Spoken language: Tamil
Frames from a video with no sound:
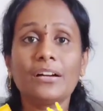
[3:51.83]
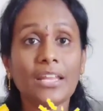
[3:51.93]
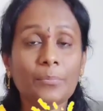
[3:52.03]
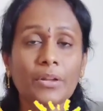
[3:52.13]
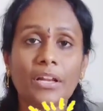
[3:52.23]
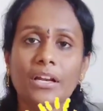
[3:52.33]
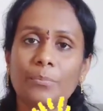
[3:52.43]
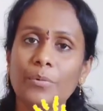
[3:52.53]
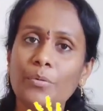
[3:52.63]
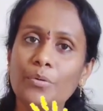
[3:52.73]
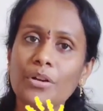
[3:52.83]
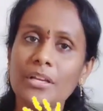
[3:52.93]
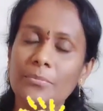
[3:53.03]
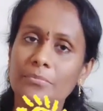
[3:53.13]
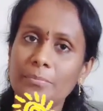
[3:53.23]
க்ரீம் எல்லாம் நம்ம ஊர்
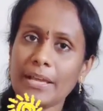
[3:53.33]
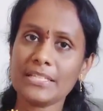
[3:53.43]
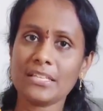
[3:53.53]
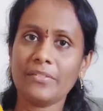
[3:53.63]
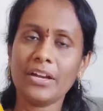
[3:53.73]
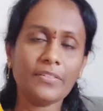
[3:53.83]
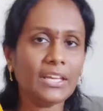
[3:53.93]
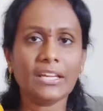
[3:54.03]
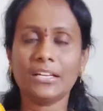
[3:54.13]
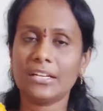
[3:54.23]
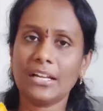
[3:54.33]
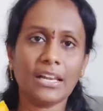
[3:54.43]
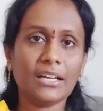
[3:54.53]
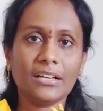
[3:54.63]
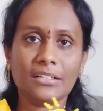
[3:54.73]
ப்ரைஸை விடவே இங்கே எனக்கு
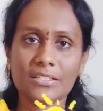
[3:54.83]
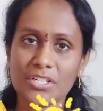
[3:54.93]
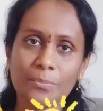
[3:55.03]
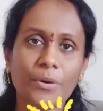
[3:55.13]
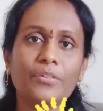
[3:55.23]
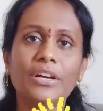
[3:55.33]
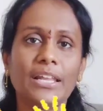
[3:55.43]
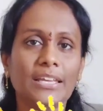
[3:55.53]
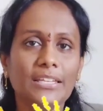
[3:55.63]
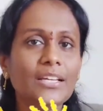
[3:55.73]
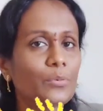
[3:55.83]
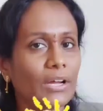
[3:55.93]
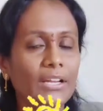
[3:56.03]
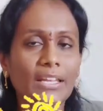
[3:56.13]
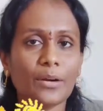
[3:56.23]
நல்லா சீப்பாகவும் கிடைக்கிது
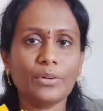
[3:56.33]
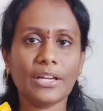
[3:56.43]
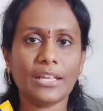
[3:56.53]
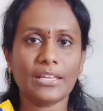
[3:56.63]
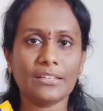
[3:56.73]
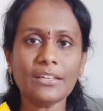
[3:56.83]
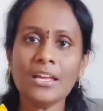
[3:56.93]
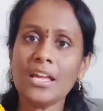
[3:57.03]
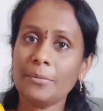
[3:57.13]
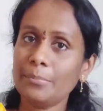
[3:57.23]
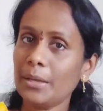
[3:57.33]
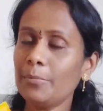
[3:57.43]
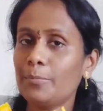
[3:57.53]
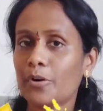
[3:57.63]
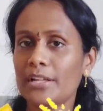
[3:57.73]
குவாலிட்டியாகவும் கிடைக்கிது
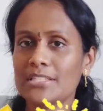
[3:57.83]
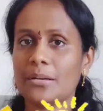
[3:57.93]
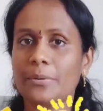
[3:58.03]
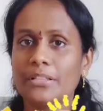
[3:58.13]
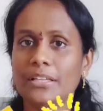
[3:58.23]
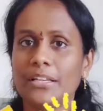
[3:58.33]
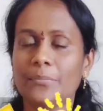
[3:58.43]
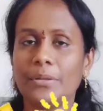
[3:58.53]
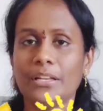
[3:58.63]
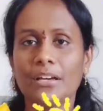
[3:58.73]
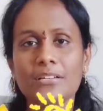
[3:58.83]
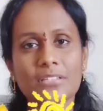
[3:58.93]
பேபி ப்ராடக்ட்ஸில் பார்த்தீங்க அப்படின்னா